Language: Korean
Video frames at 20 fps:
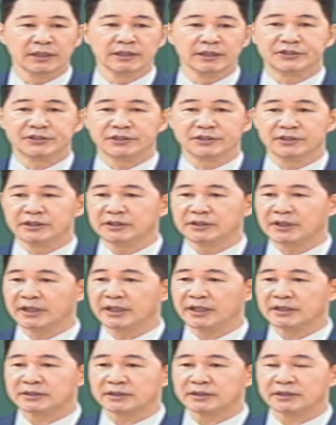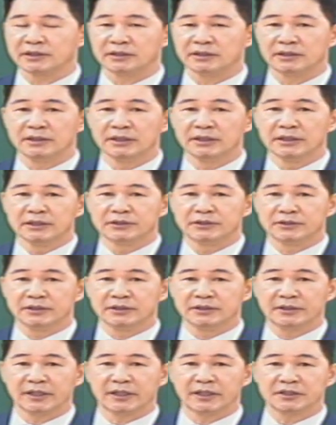전 세계에서
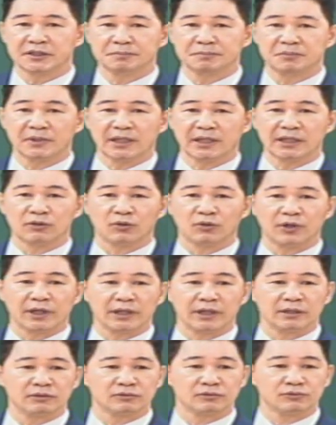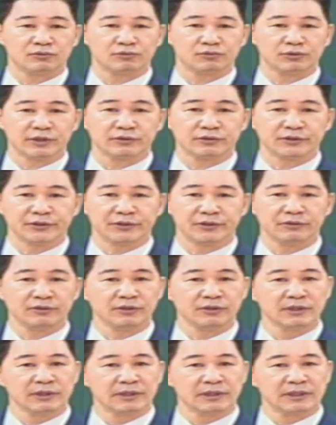전 세계 10대 교회 중에서요.
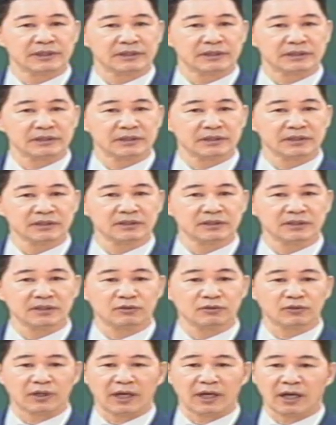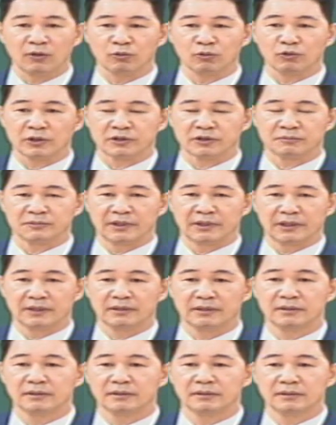6, 7개 한국에 있습니다.
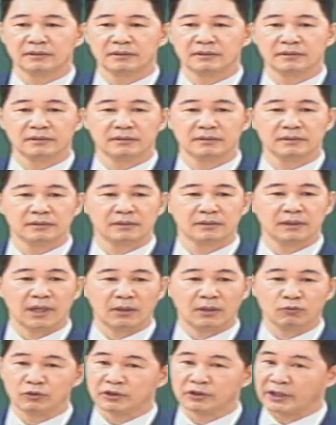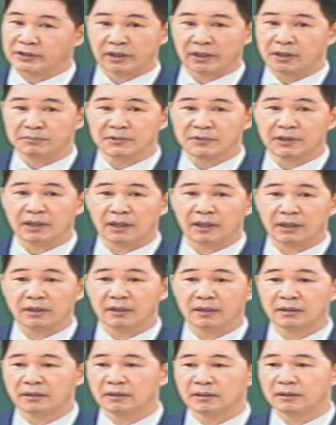한국이
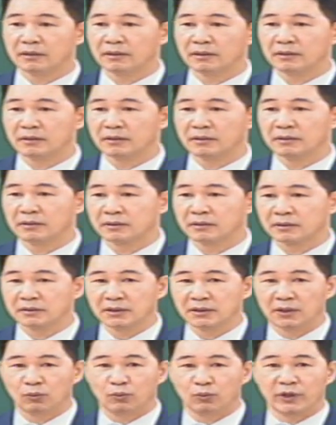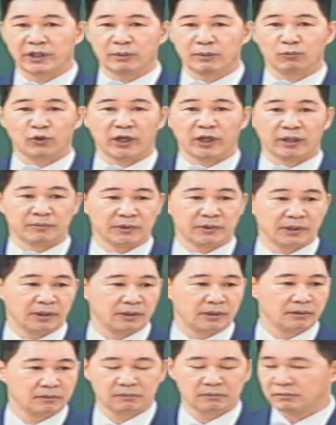대단합니다. 근데 왜 이
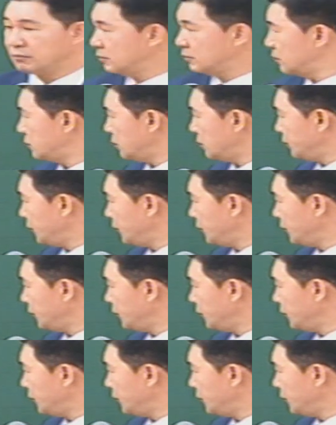모양입니까? 좀